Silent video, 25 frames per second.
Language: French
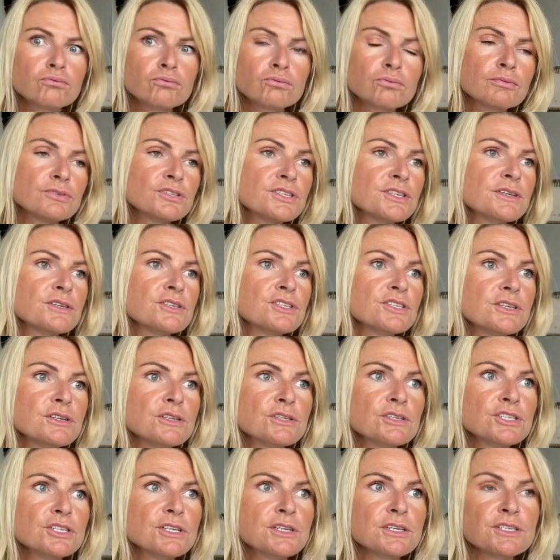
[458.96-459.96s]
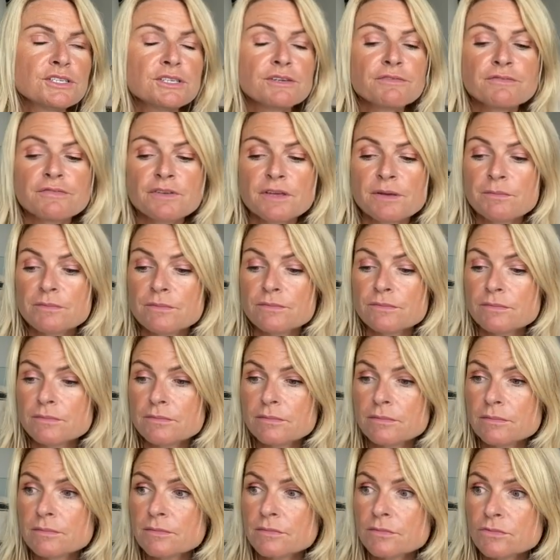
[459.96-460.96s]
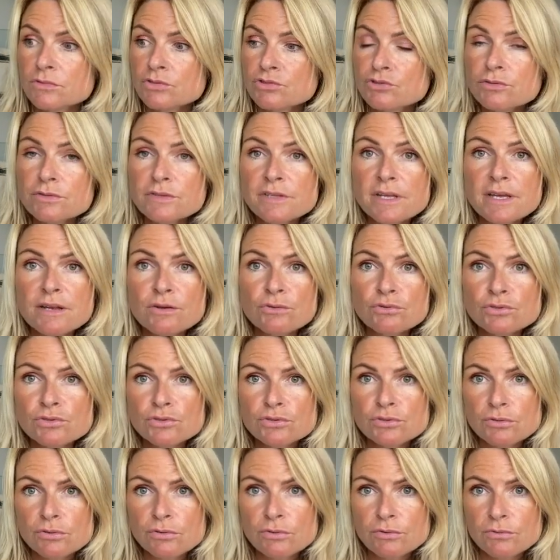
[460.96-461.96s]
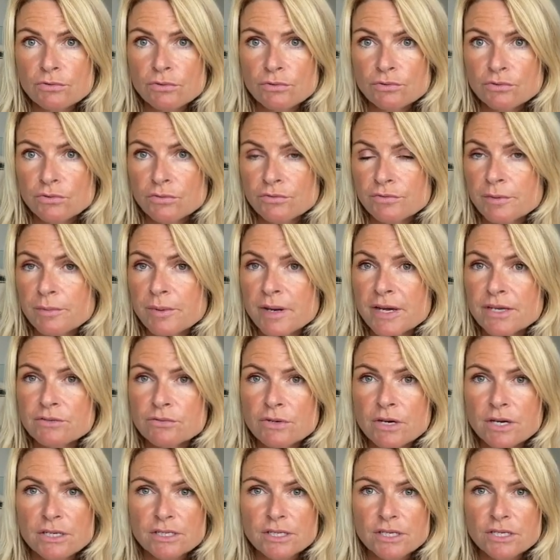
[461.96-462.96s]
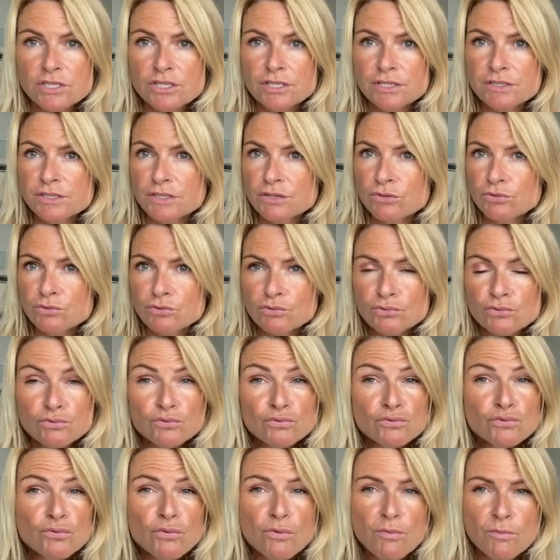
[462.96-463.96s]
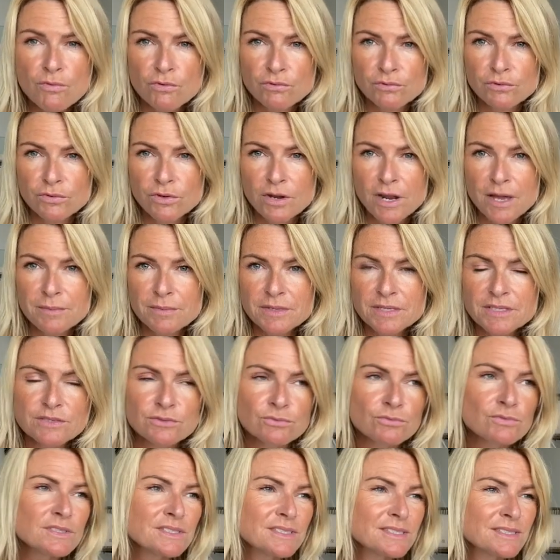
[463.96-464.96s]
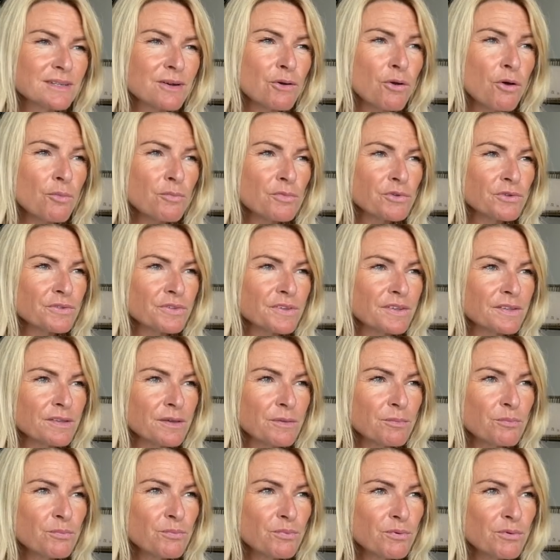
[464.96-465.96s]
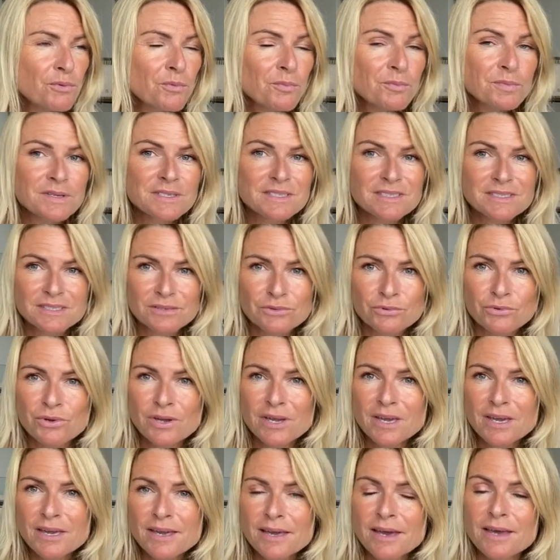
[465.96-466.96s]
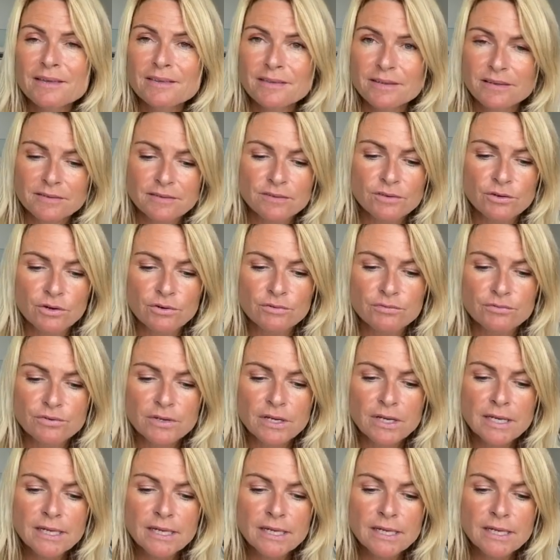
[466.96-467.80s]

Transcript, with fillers: J'ai fait chutait le, chaud, le taux vibratoire énergétique de tout le monde dans la maison. L'ambiance était plombée, c'était une catastrophe.